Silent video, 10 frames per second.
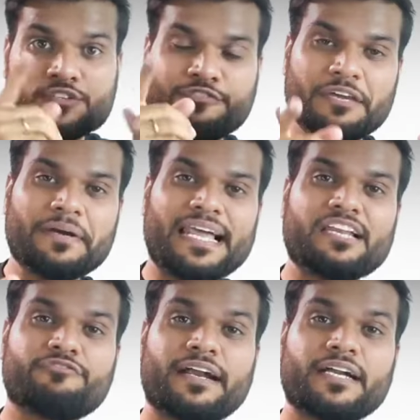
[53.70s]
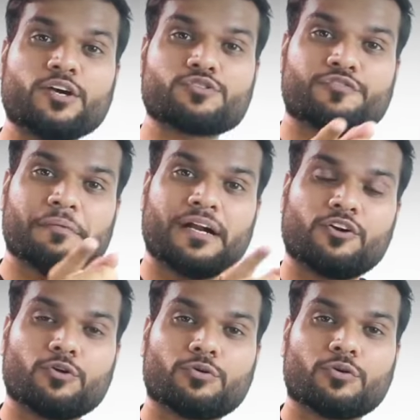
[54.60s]
उस फीमेल एलिफेंट ने उस
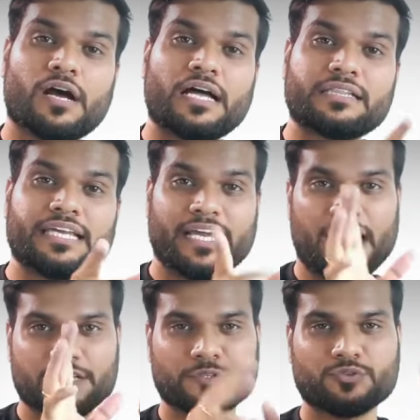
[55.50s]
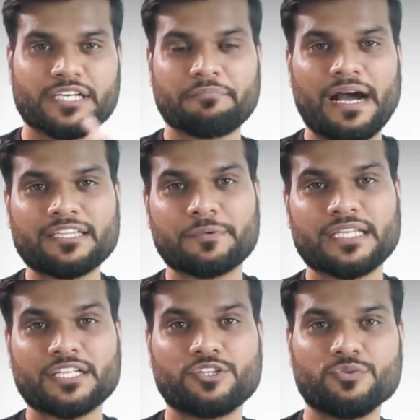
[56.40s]
फीमेल डॉग को कहा देख आज मैं तुझे एक बात
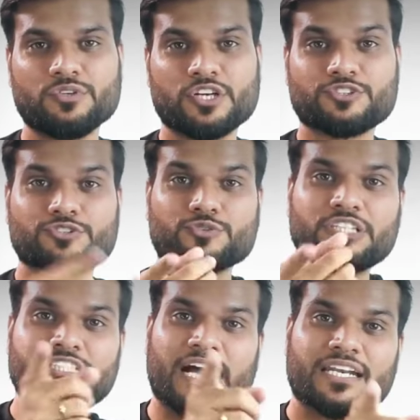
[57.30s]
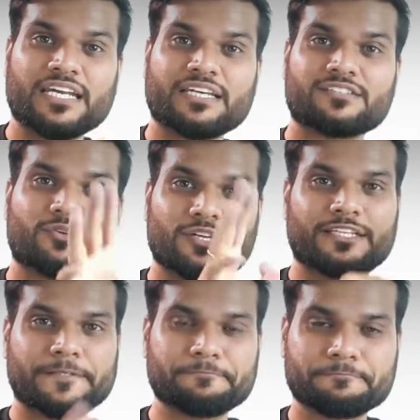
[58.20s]
बताती हूं जो तुझे जानने की
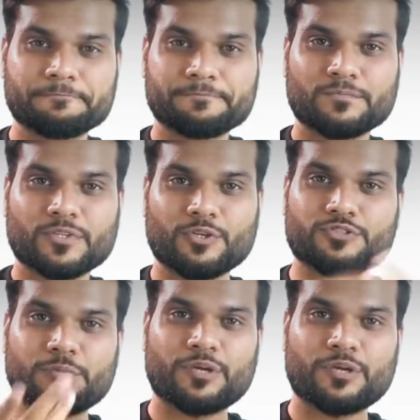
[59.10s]
जरूरत है तो